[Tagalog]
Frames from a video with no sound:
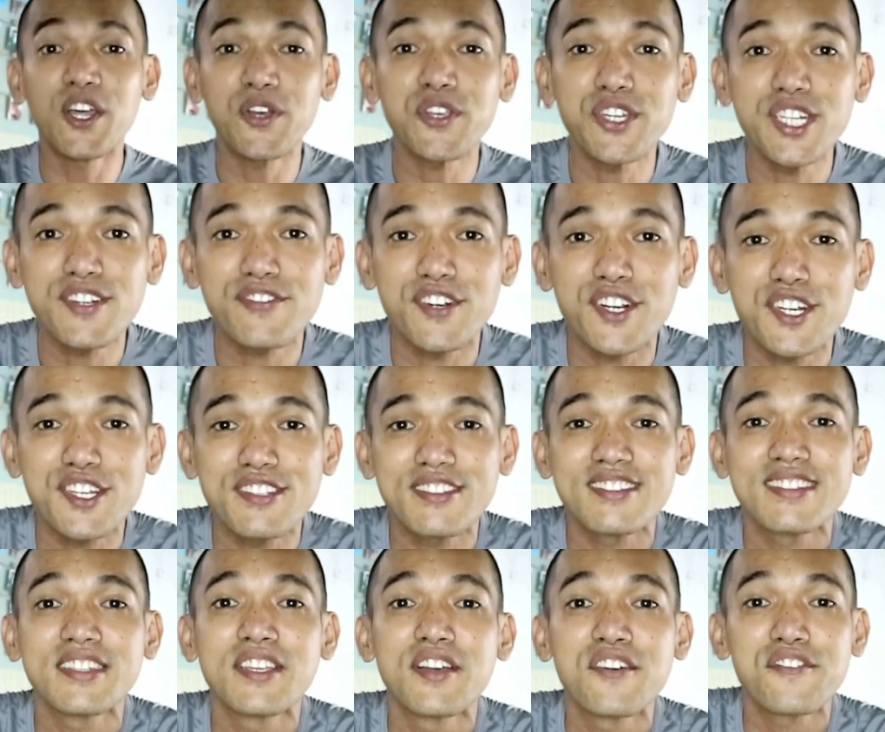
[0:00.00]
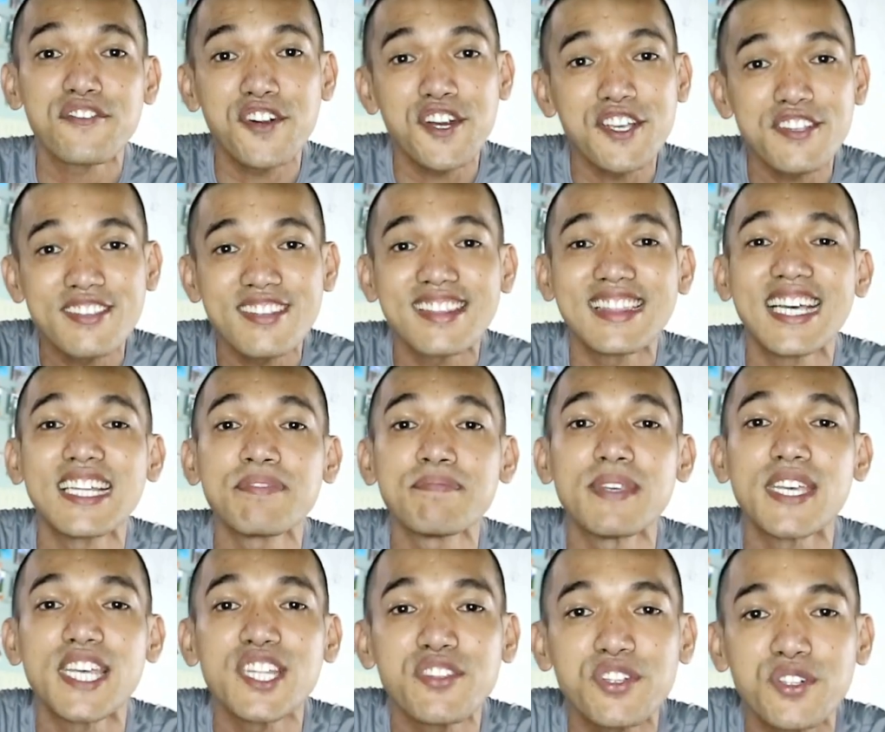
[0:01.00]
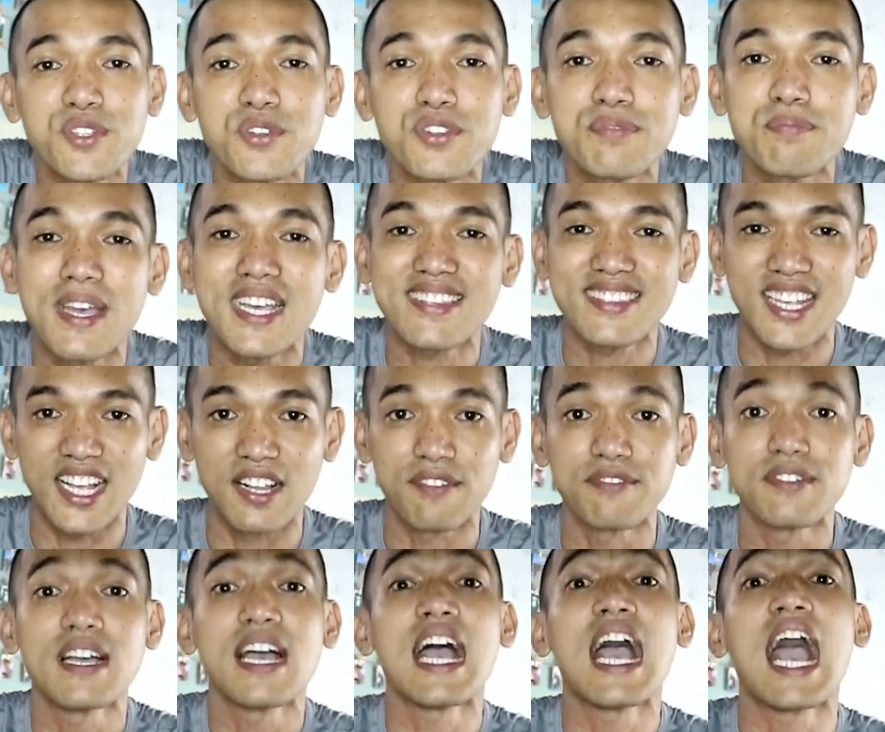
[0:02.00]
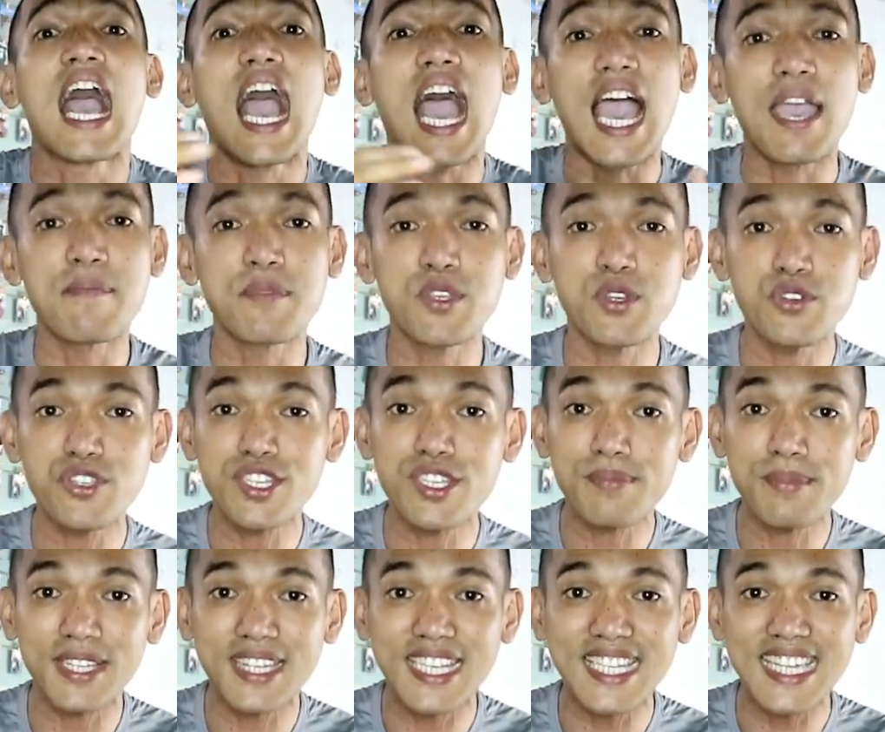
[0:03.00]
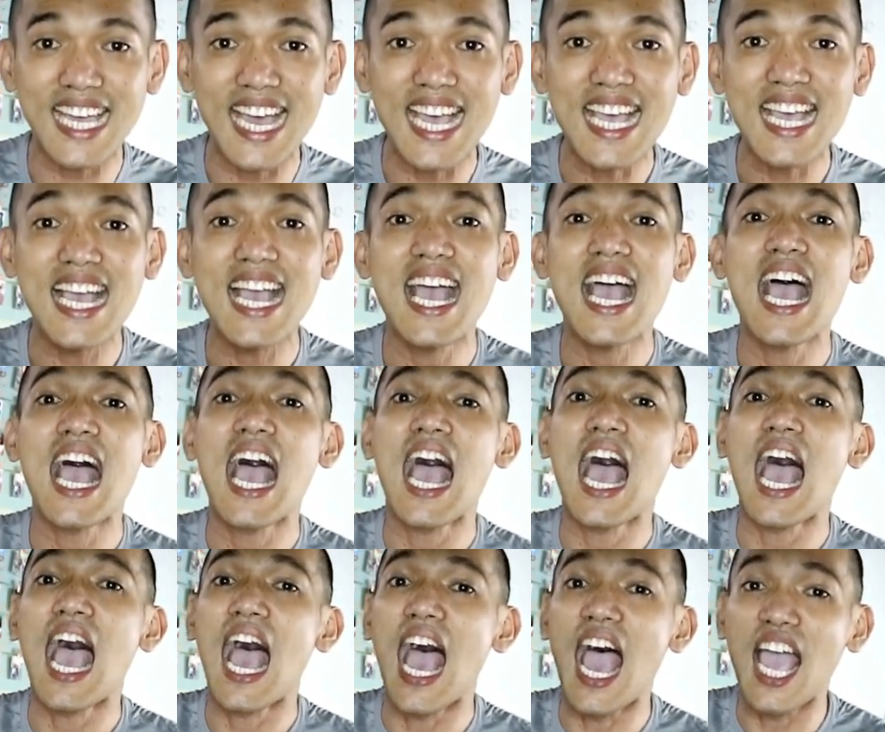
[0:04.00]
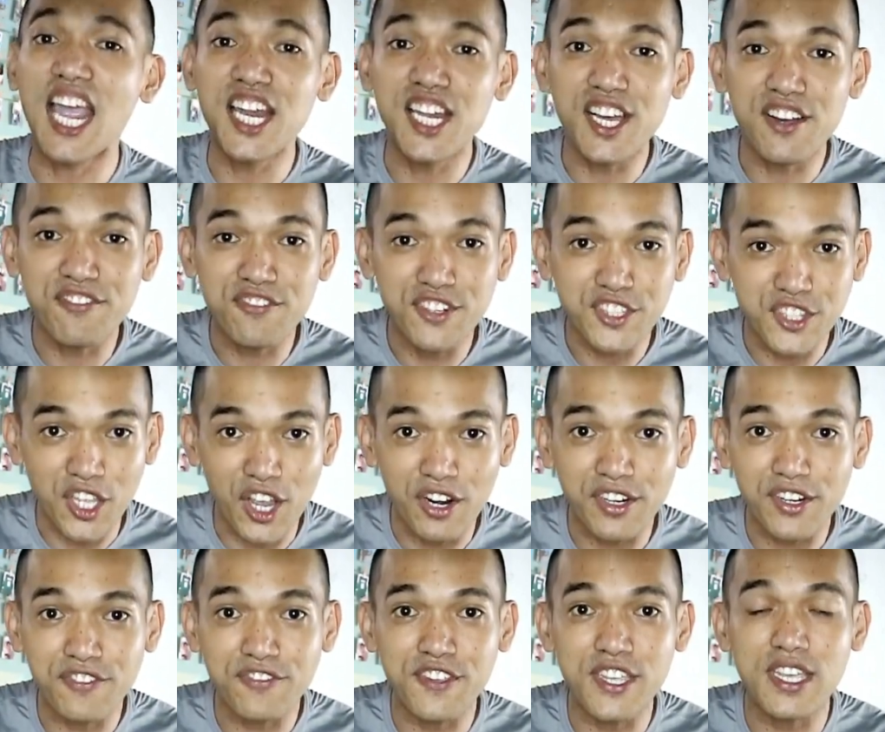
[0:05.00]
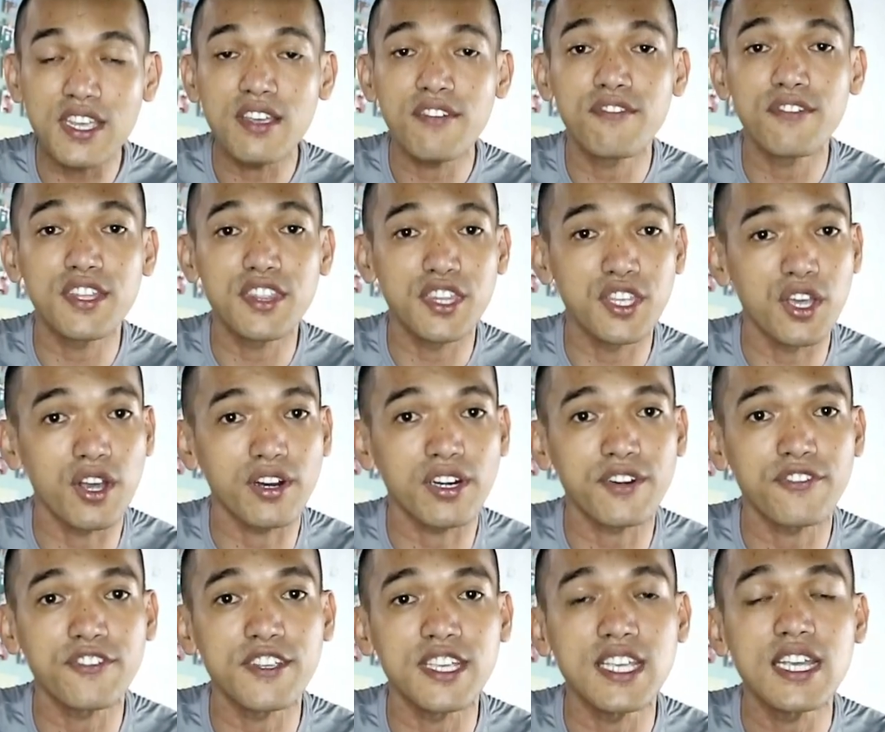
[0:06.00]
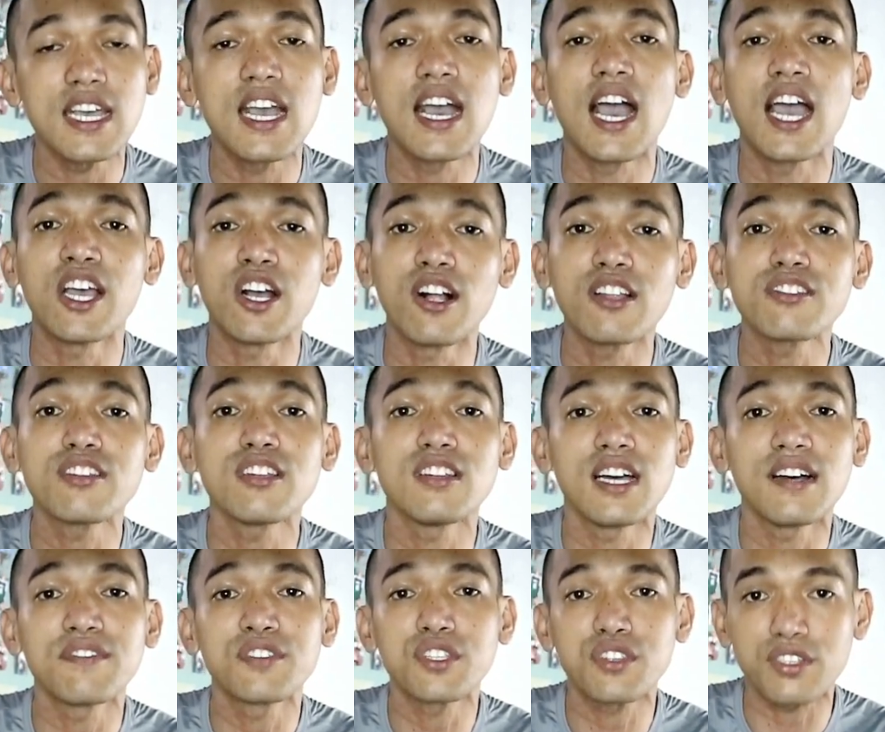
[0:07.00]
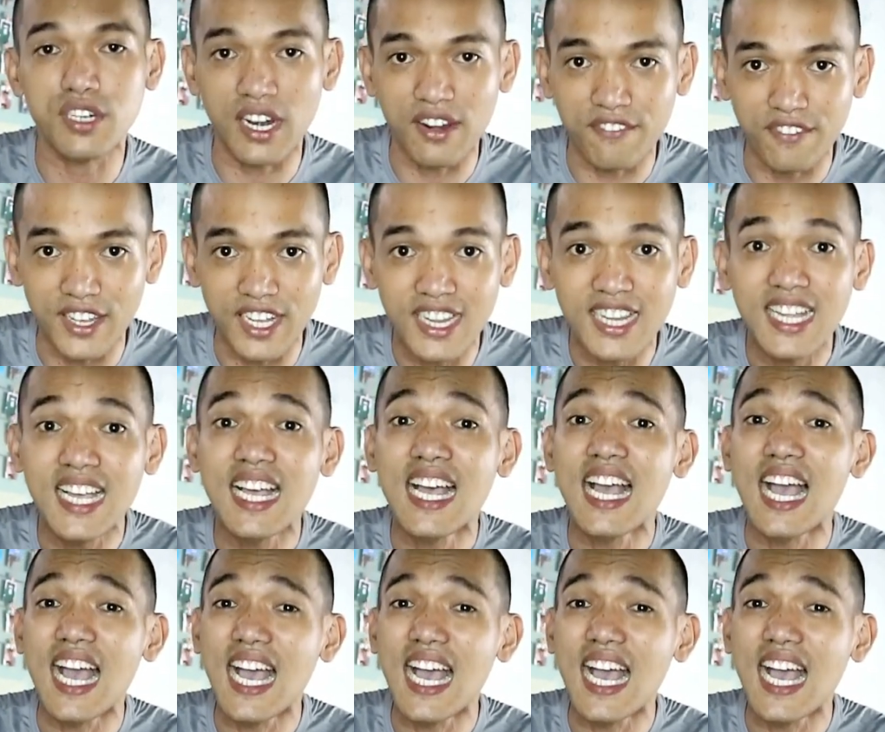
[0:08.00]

Hello universe! First, let me introduce myself. I'm Eugene Medina. I love photography, videography. I also love to travel.